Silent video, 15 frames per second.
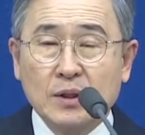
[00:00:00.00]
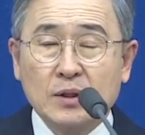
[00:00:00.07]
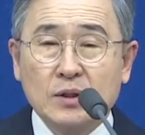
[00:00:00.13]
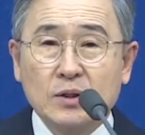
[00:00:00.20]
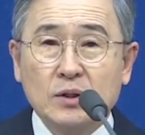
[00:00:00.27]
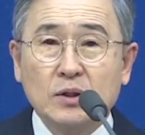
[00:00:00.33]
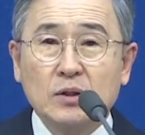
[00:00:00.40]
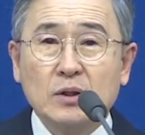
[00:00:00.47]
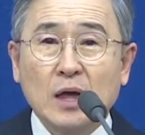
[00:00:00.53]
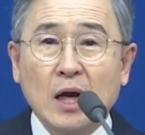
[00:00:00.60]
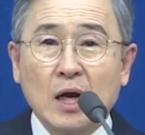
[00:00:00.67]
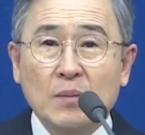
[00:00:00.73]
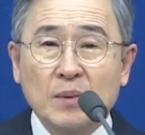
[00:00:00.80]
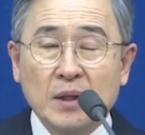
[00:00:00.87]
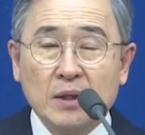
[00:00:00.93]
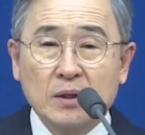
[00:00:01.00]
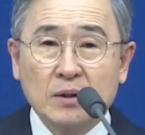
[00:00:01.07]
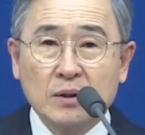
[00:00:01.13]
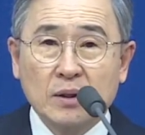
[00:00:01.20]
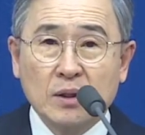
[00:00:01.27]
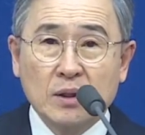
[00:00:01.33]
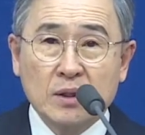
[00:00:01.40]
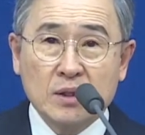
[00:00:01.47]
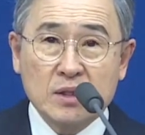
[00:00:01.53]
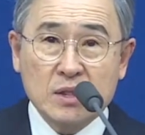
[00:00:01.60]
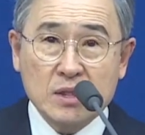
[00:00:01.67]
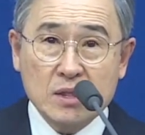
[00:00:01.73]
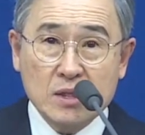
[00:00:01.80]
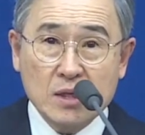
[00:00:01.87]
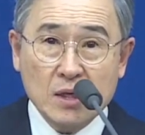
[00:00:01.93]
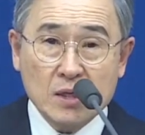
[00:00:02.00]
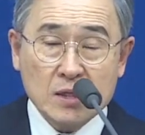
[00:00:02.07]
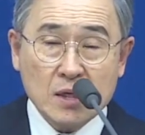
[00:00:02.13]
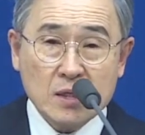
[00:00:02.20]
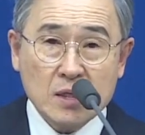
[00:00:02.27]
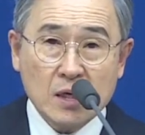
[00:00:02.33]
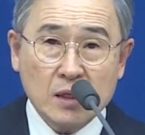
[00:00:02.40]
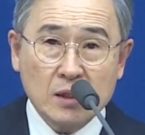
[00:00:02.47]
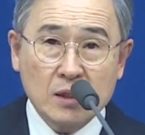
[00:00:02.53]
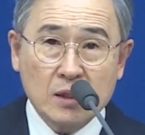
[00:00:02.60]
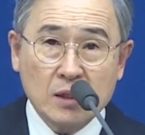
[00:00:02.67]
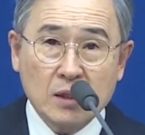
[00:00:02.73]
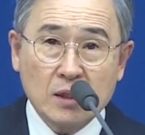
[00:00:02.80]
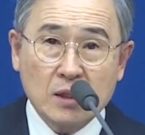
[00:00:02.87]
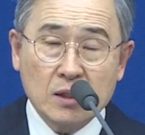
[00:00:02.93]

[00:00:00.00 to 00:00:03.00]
그 다음에는 제사장이